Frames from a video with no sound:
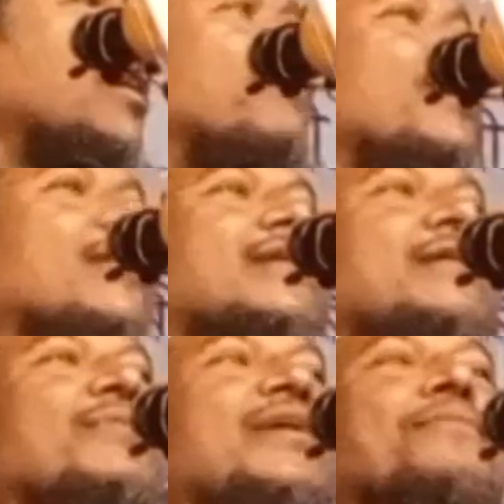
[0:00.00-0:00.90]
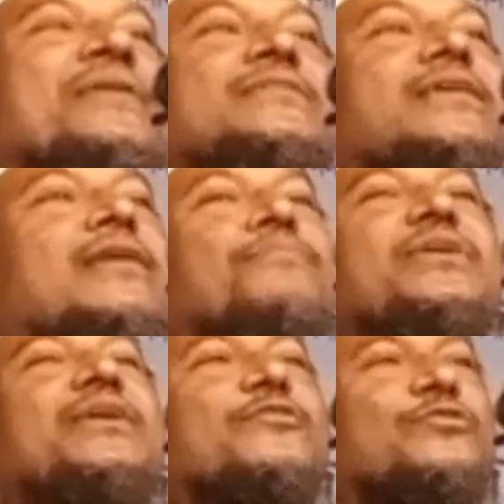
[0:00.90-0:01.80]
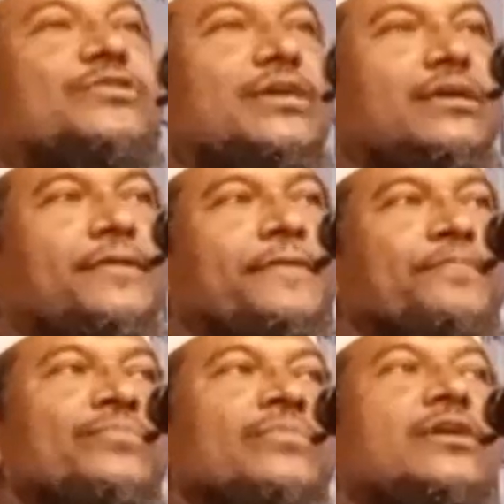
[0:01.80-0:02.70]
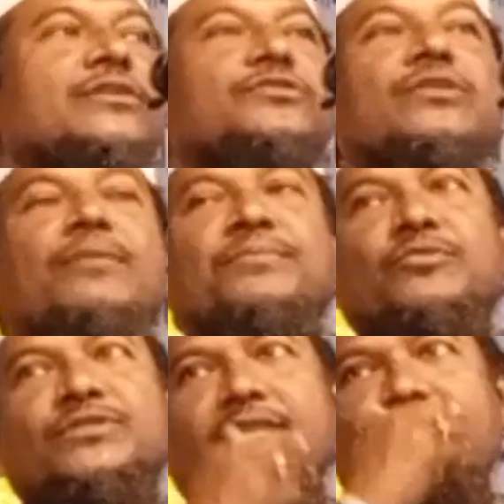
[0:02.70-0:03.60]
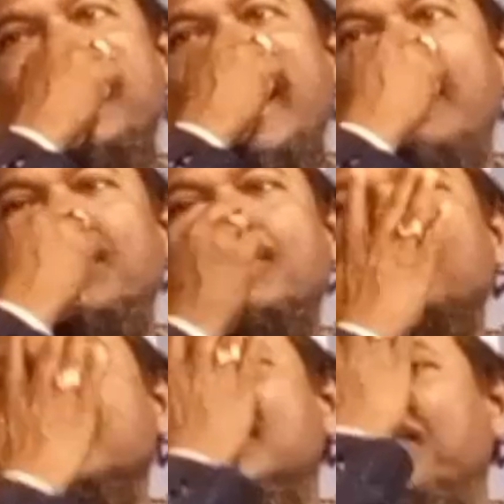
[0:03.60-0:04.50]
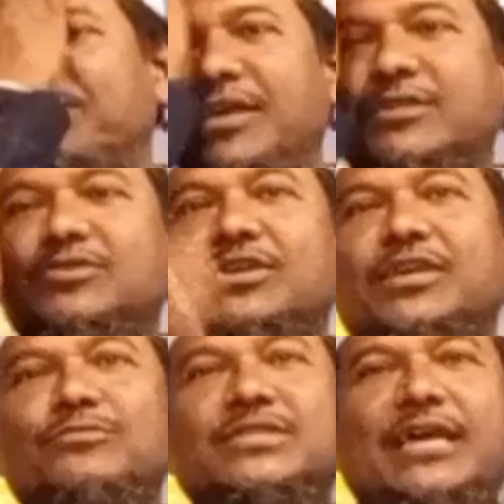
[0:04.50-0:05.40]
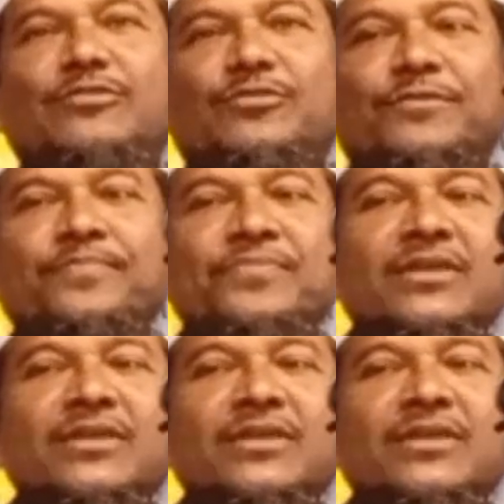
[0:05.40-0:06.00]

পয়গম্বর নাকি মেয়ে পাচ্ছে না বিয়ে করতে এই জন্য আমি বলছিলাম কি আমার প্রস্তাব নিয়ে যদি কেউ যাইতো